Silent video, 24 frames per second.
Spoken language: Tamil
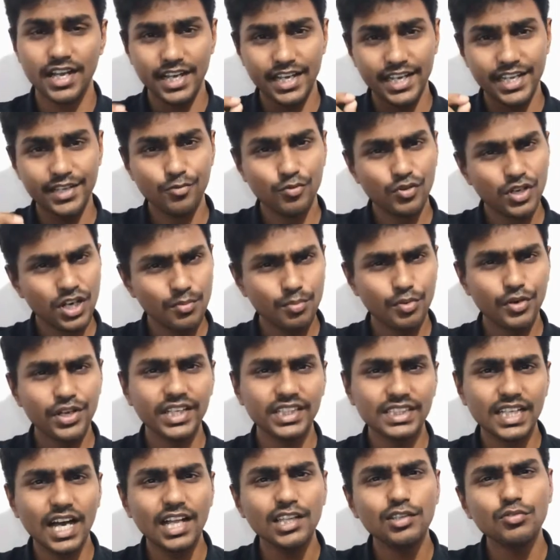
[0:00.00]
நீ உள்ளே போய்
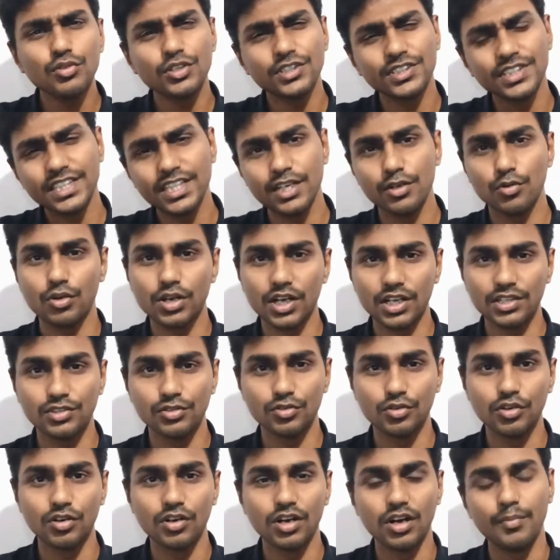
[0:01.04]
ஏதாவது ஒரு சீட்டில்
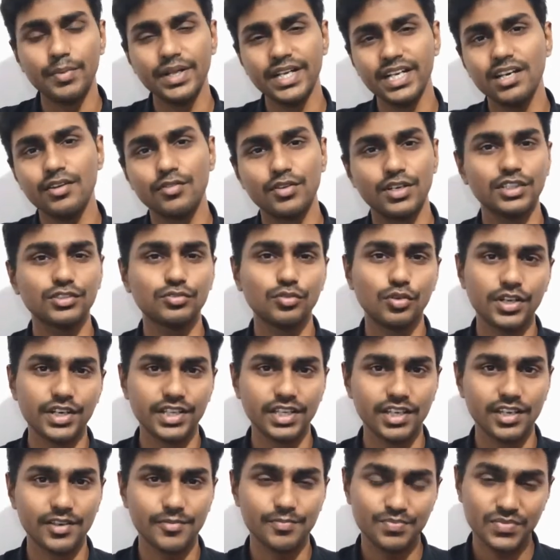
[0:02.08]
உட்காந்துக்கோ அப்படின்னு அவர்கிட்ட சொல்கிறீங்க